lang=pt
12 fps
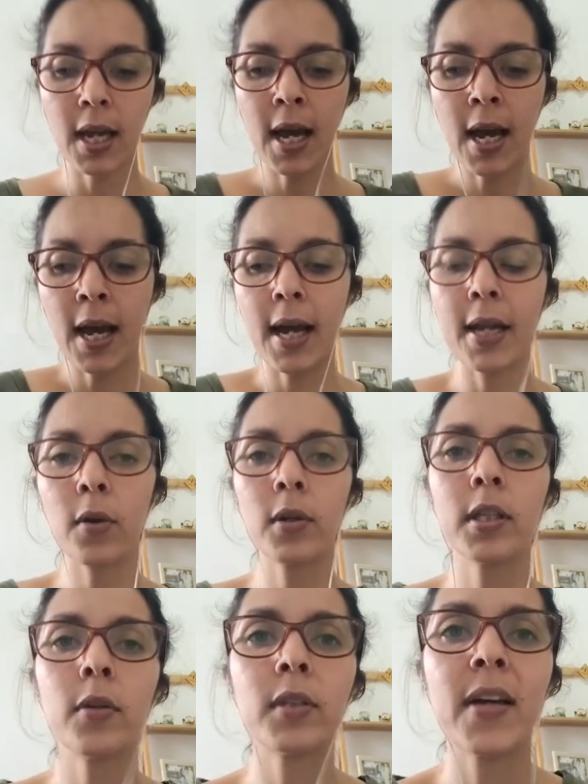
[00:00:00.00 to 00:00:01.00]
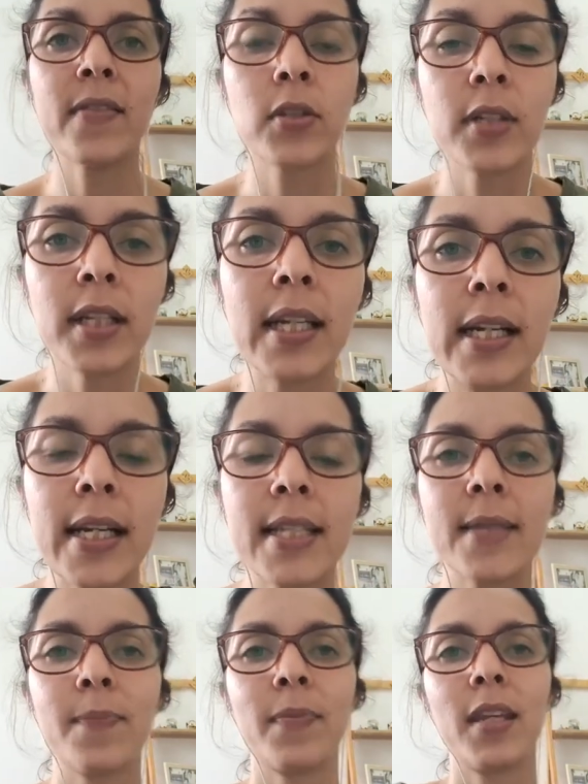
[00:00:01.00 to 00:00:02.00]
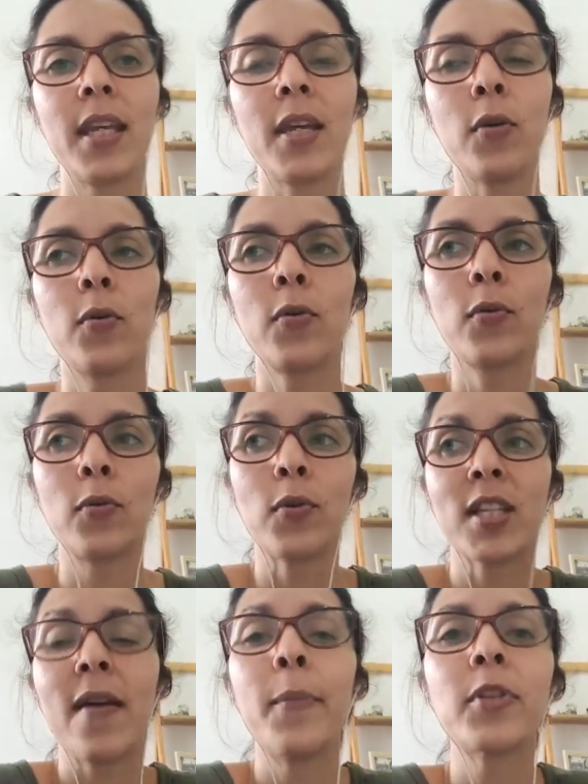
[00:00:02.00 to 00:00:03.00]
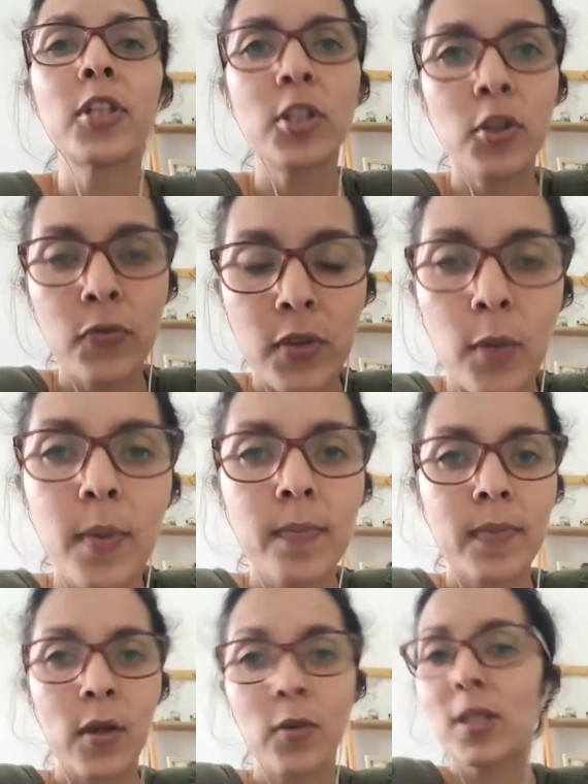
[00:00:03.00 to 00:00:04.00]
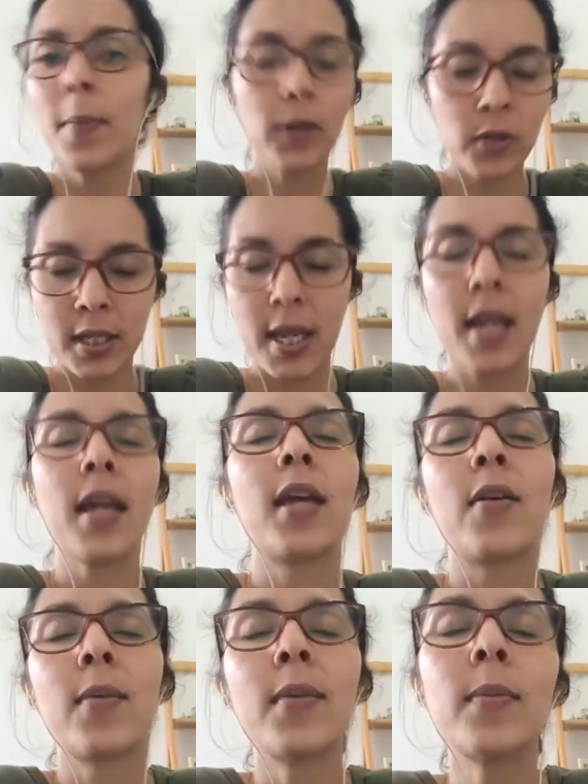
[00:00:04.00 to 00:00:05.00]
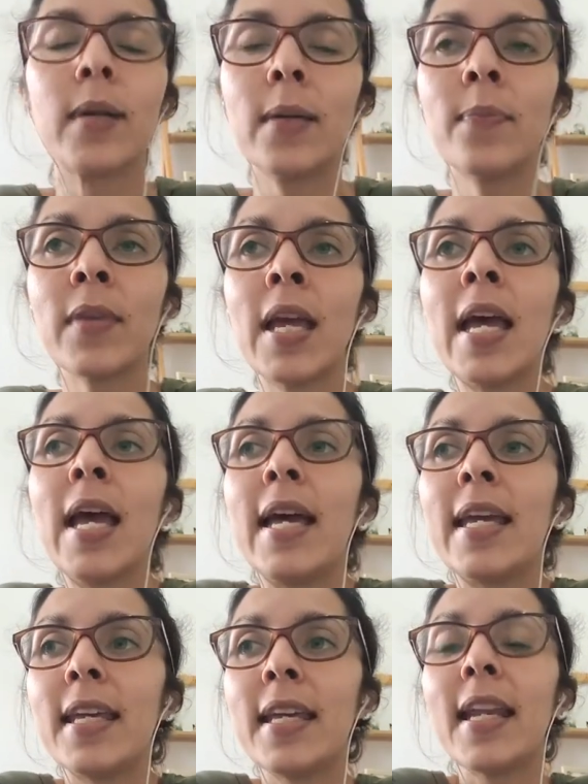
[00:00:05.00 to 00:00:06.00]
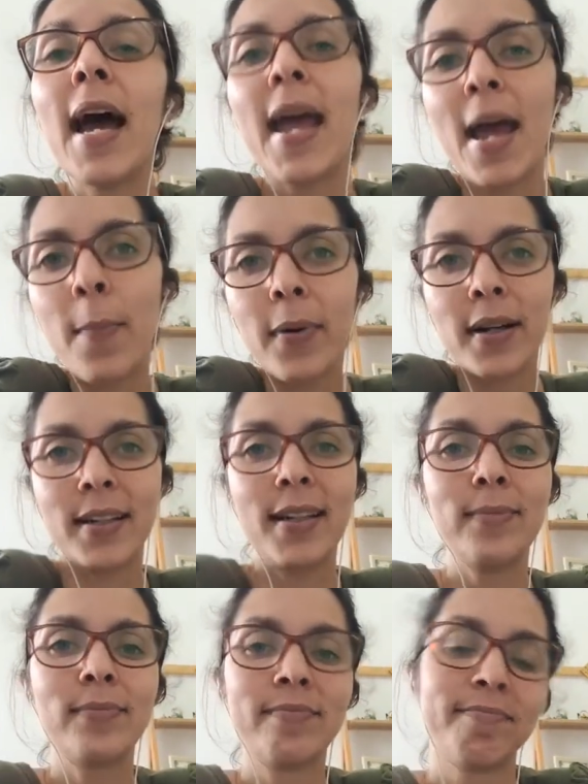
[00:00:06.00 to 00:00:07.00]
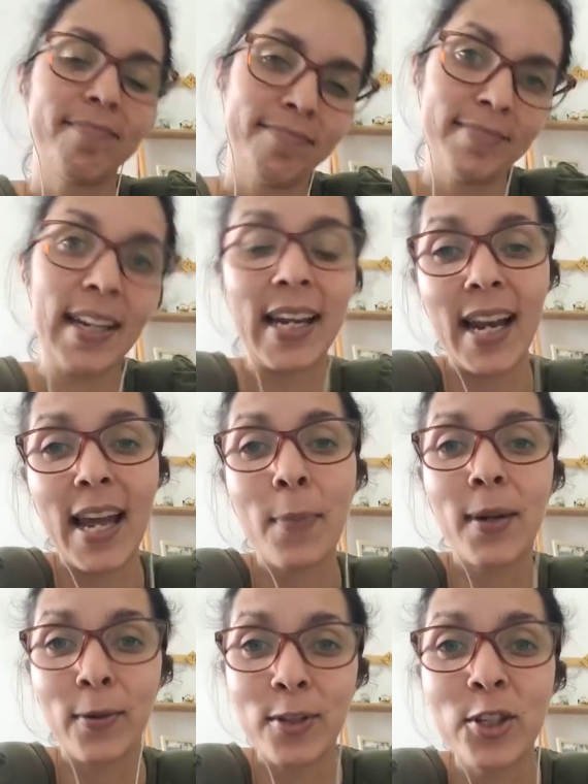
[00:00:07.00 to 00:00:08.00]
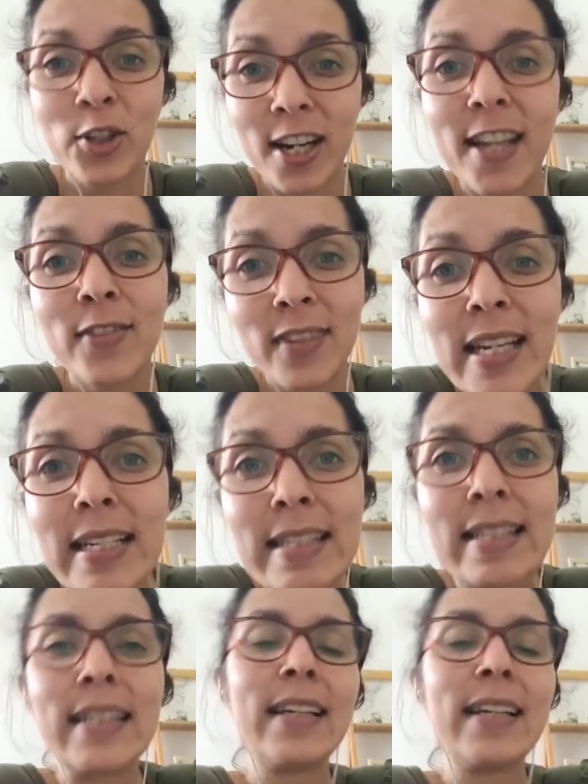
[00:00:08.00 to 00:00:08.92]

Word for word: Uh, eu, quando eu estava estudando inglês, eu gostava muito de assistir filme. Eu sempre gostei, né? Eu e a minha irmã. E na época, né? Naquela época não existia Netflix.